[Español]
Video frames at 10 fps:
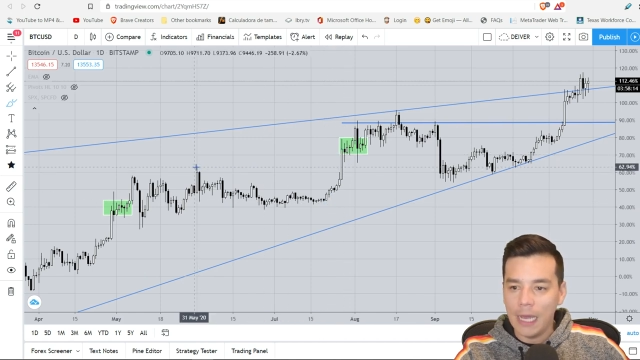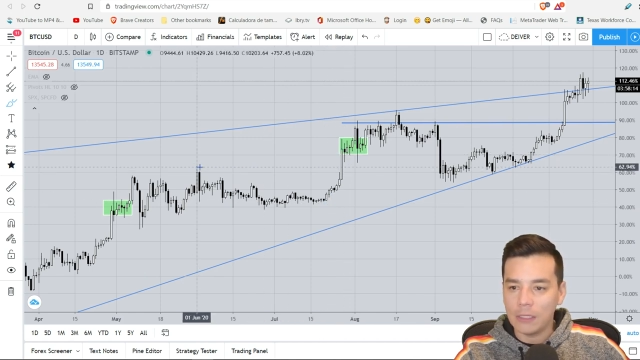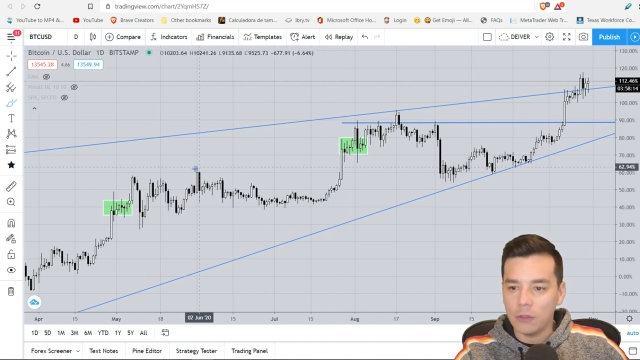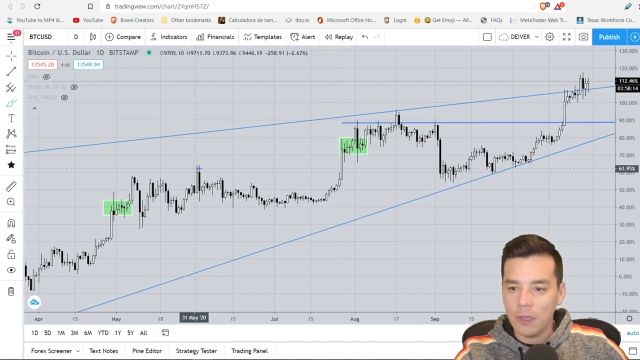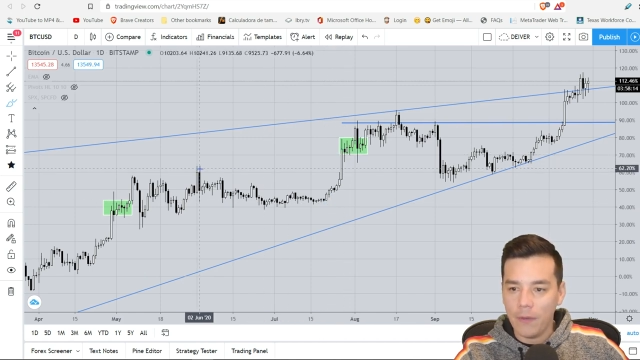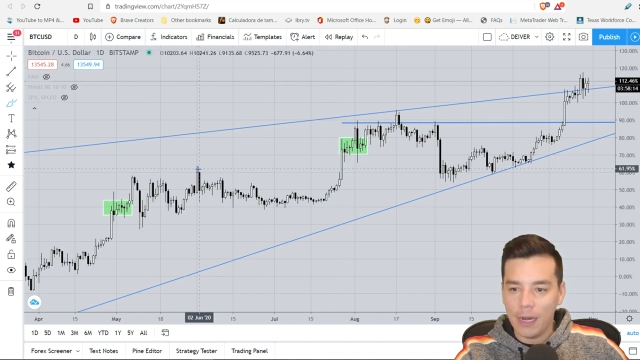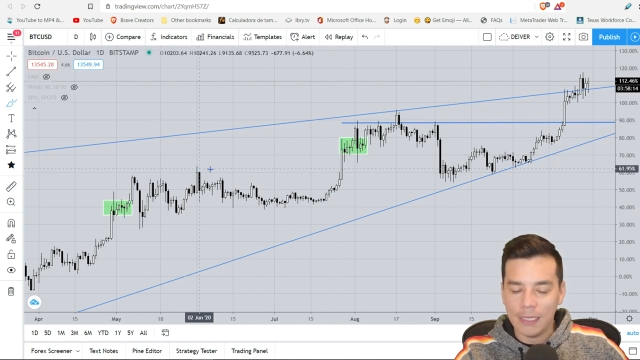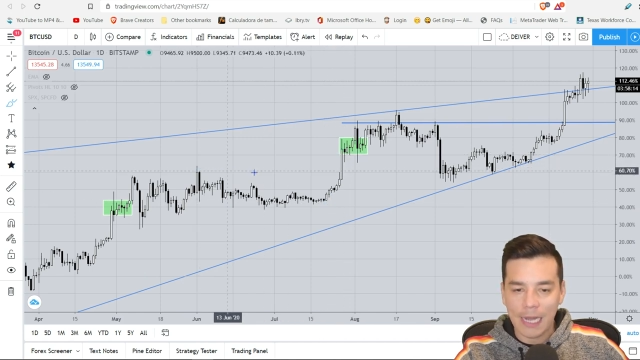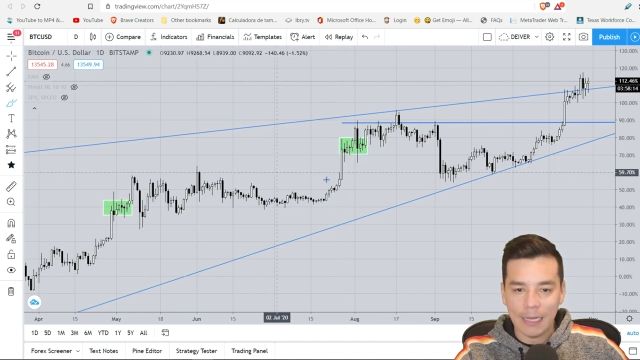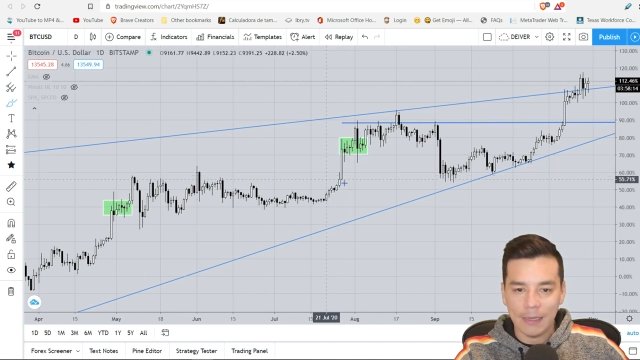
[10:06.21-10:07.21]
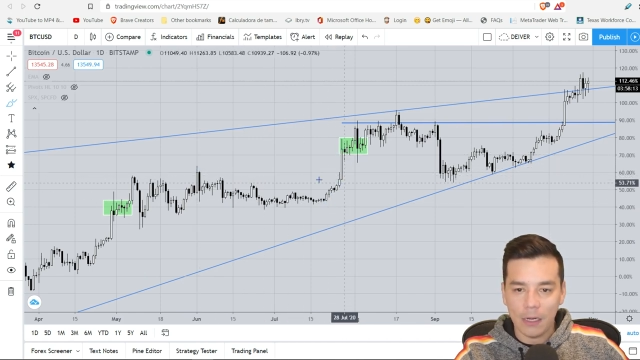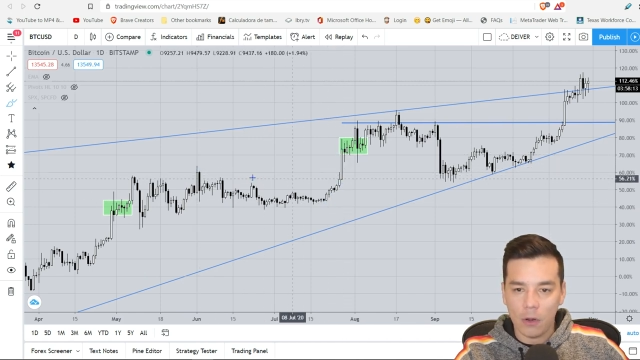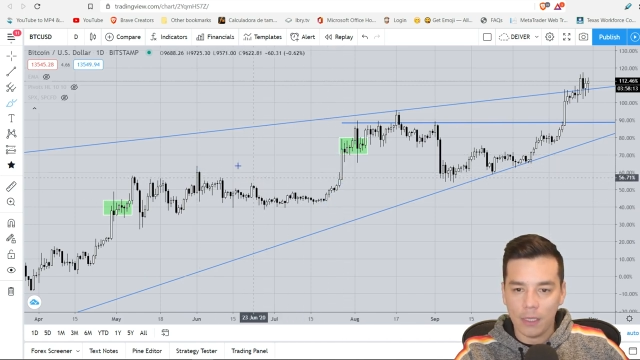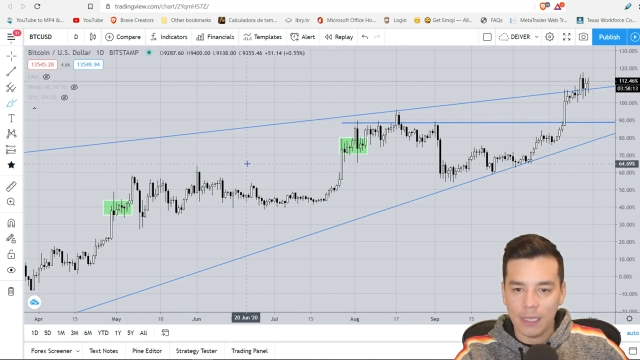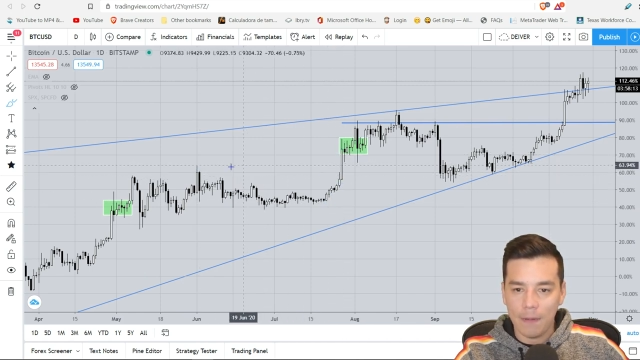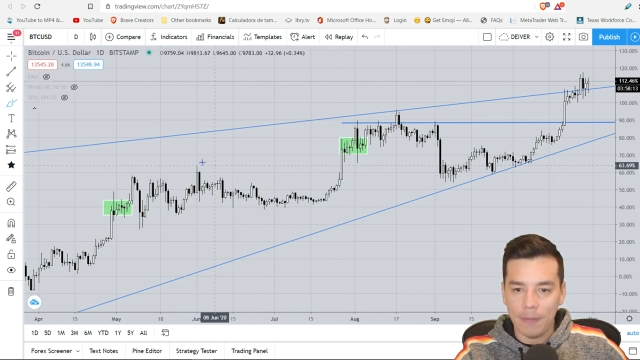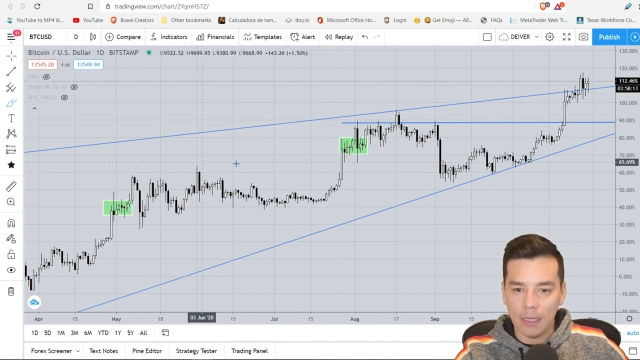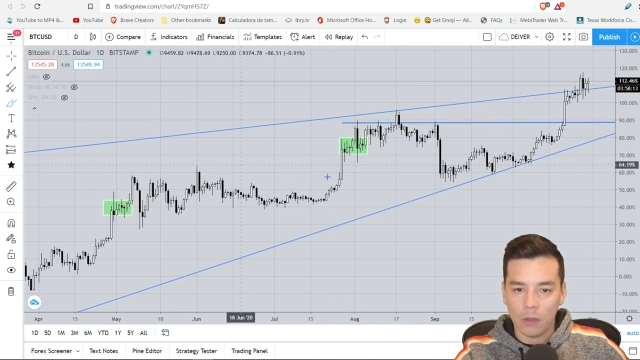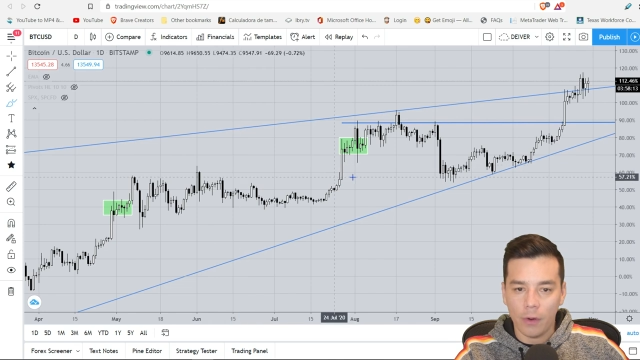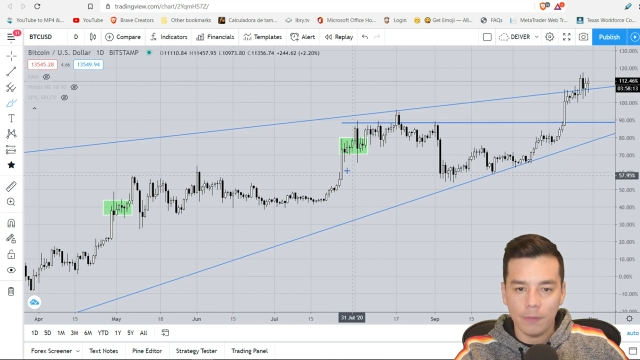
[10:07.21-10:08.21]
estos niveles anteriores del
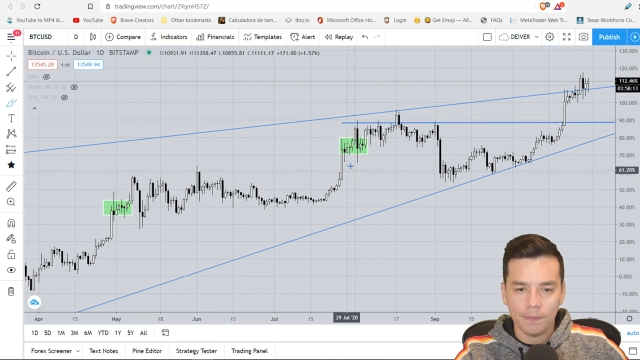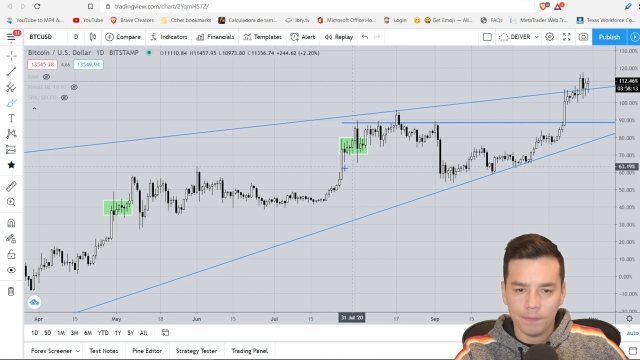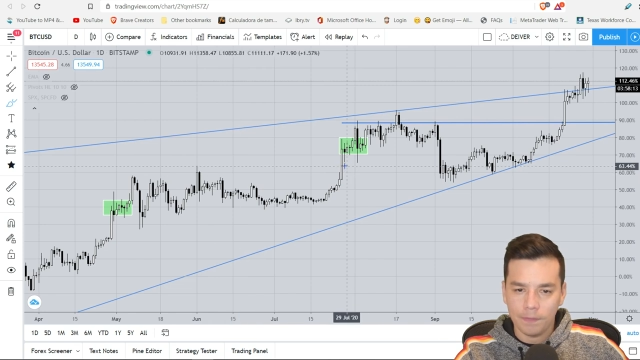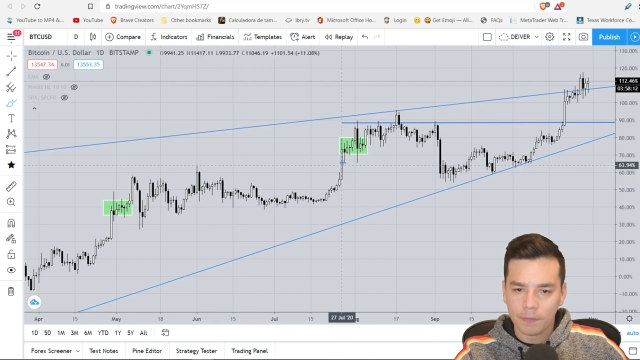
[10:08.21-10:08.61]
Bitcoin.